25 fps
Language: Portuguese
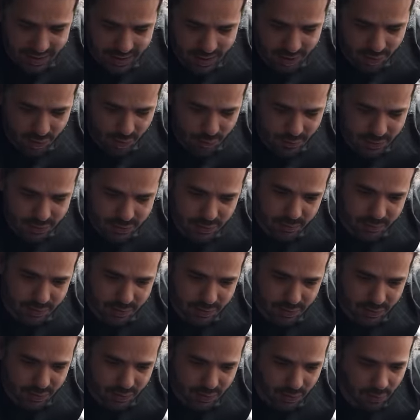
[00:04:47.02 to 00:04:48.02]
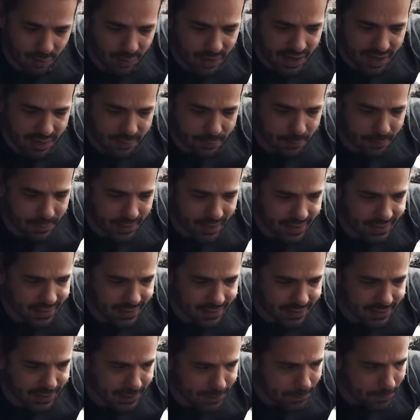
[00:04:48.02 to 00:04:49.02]
algumas opções com CarPlay
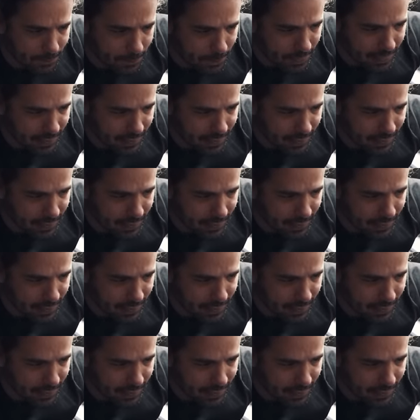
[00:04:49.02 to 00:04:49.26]
aqui.